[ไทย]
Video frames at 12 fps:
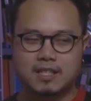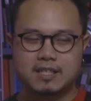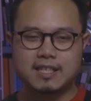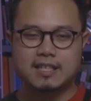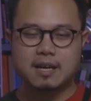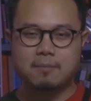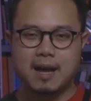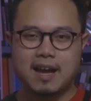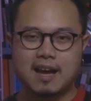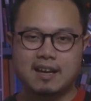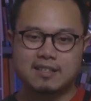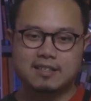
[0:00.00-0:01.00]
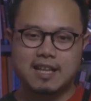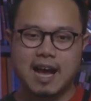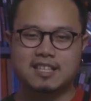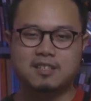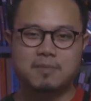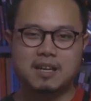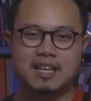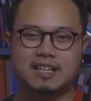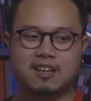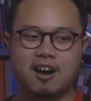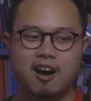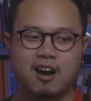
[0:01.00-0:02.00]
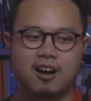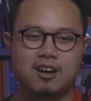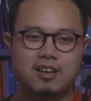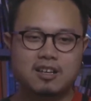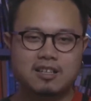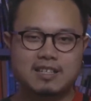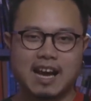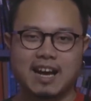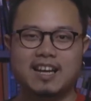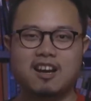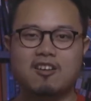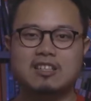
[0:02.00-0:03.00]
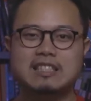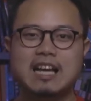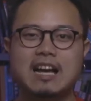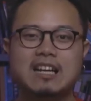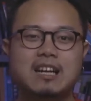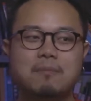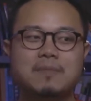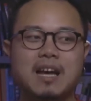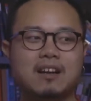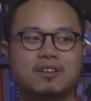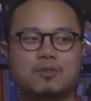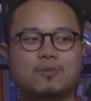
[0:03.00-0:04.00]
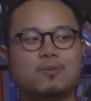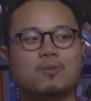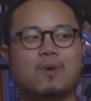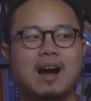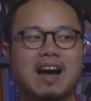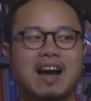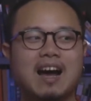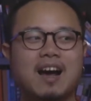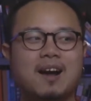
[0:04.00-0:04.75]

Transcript: จริงๆถ้าจะมาเรียนก็อยากให้ลองชั่งน้ำหนักดูว่า